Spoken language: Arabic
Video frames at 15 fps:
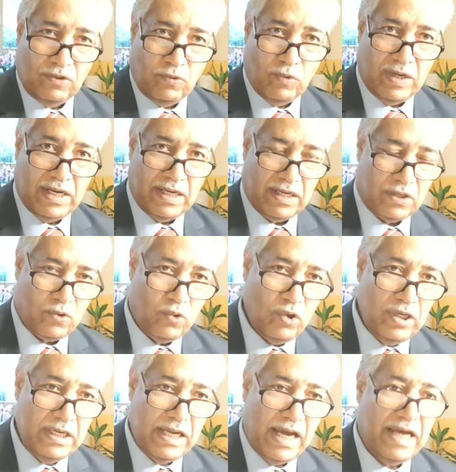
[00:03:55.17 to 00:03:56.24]

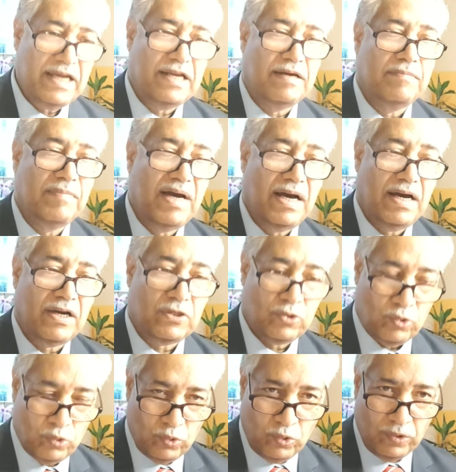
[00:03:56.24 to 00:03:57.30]
وكل أنا ما
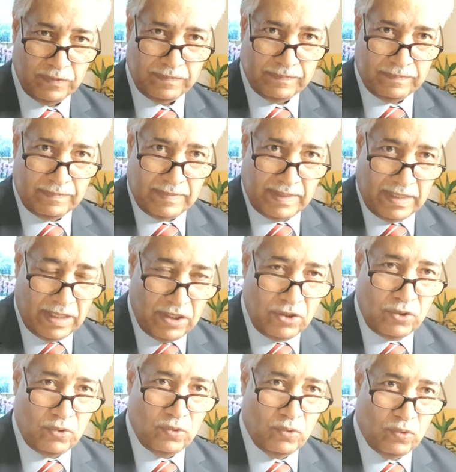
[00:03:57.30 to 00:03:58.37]
أرجوه
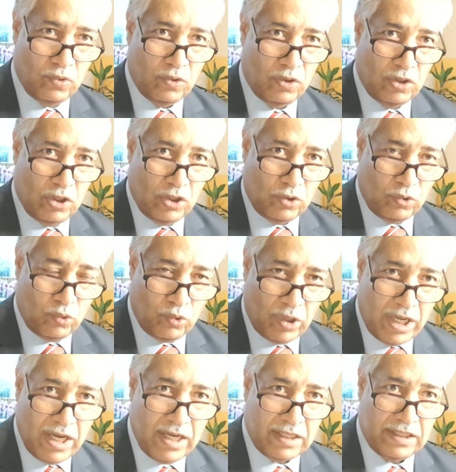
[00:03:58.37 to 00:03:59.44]
أنه
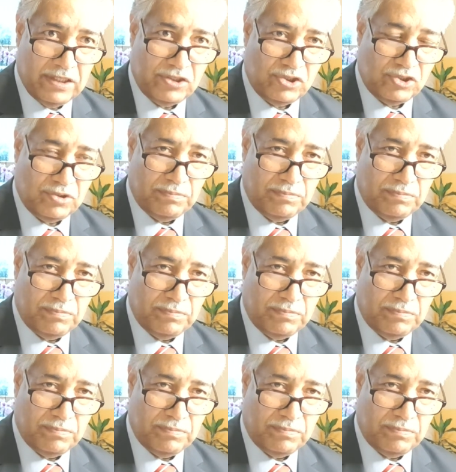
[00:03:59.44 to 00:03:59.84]
نناقش